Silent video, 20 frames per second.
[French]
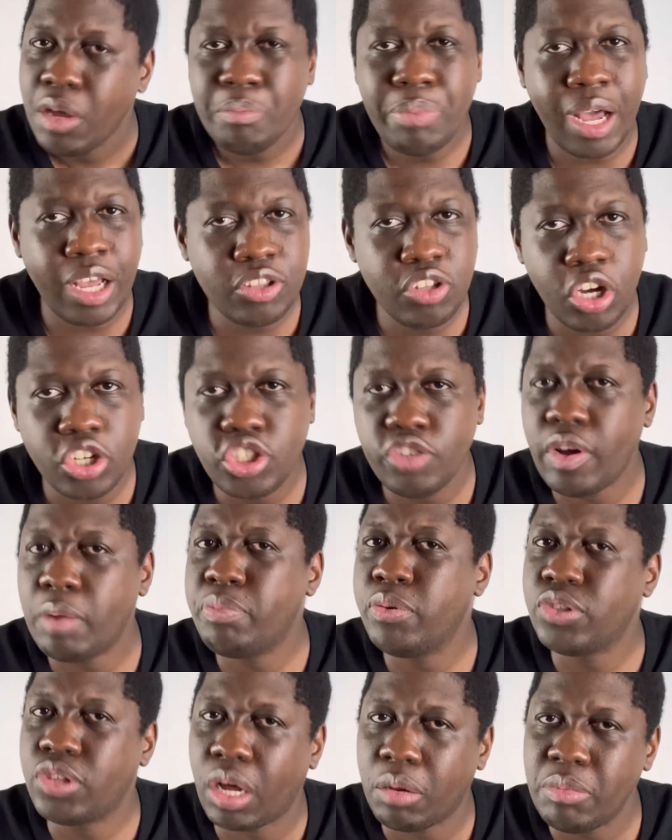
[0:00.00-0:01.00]
Pardon, je ne vais
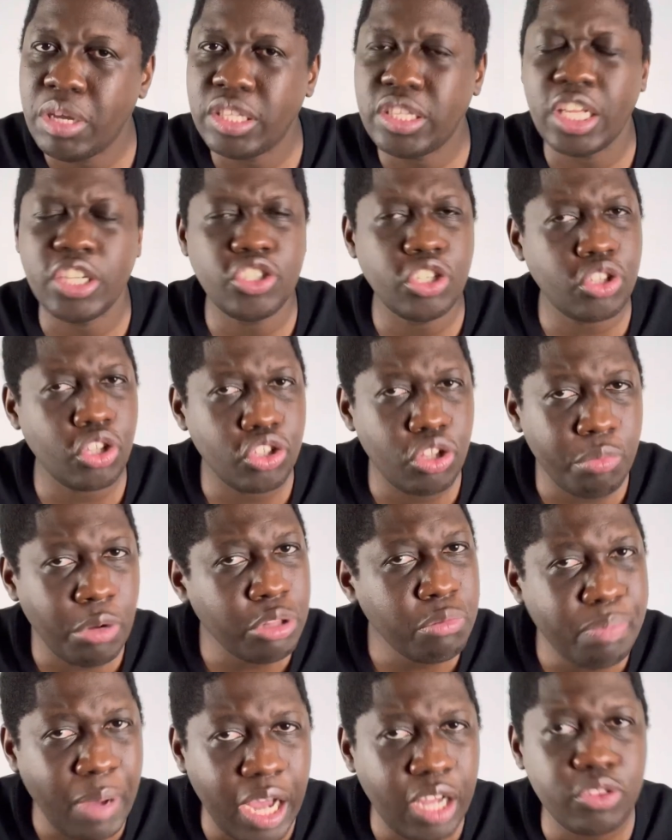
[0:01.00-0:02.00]
plus t'embêter. Je te
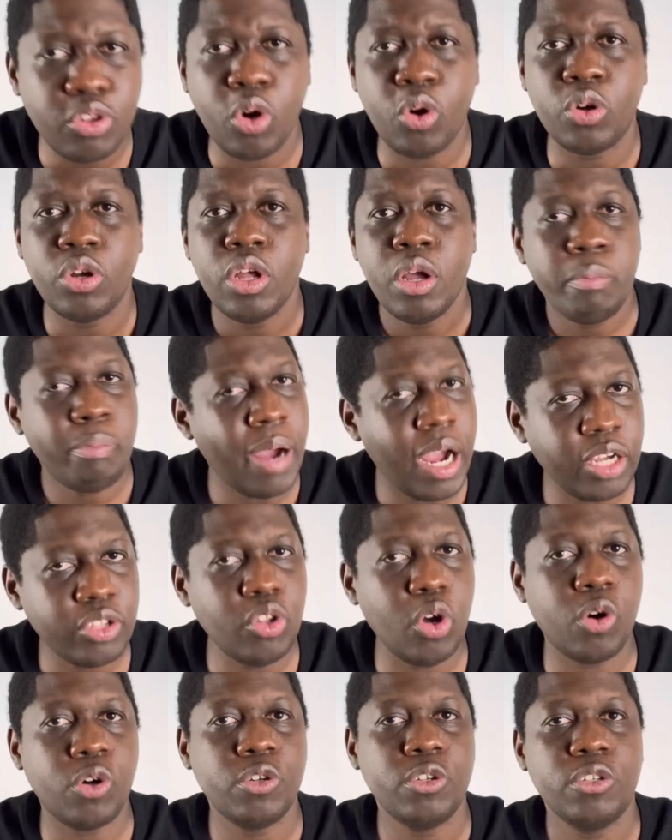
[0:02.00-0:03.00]
demande pardon.
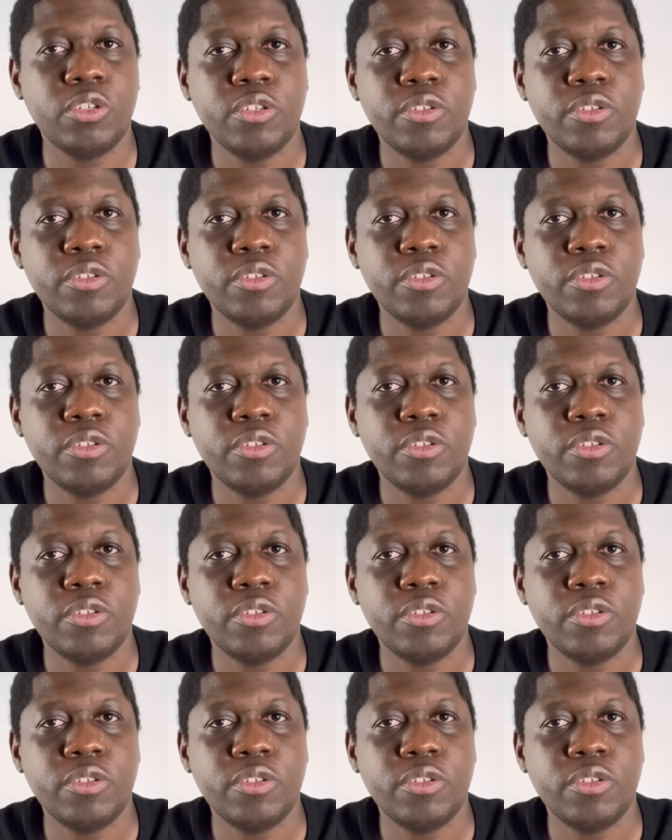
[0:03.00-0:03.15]
Pardon.